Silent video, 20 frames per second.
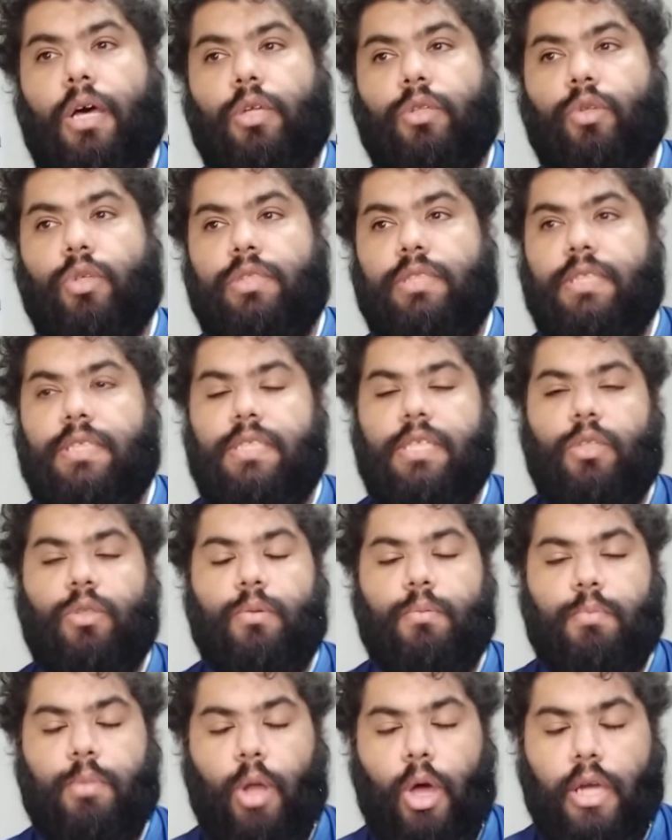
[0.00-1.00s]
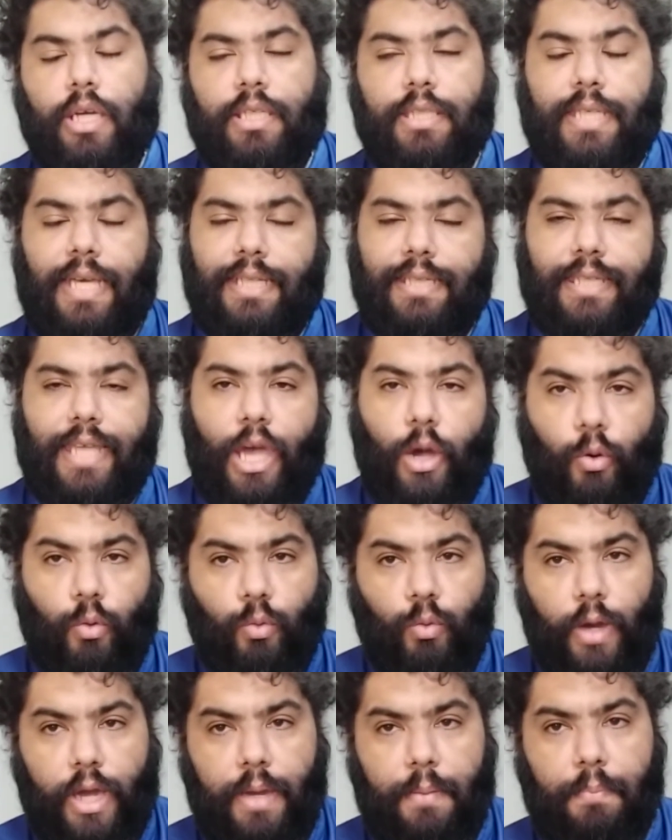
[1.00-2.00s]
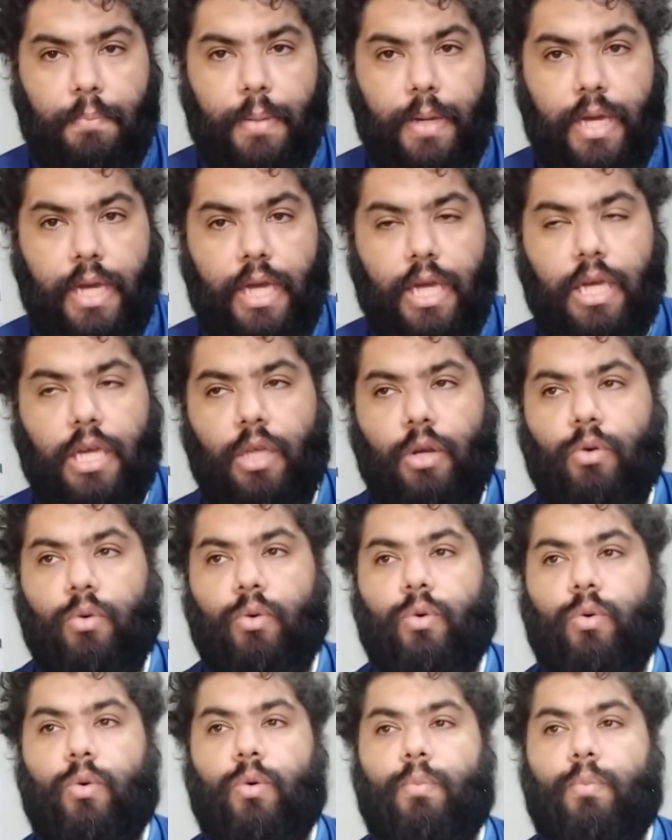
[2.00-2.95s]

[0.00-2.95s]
Notícia do blog de Adelmo Ribeiro.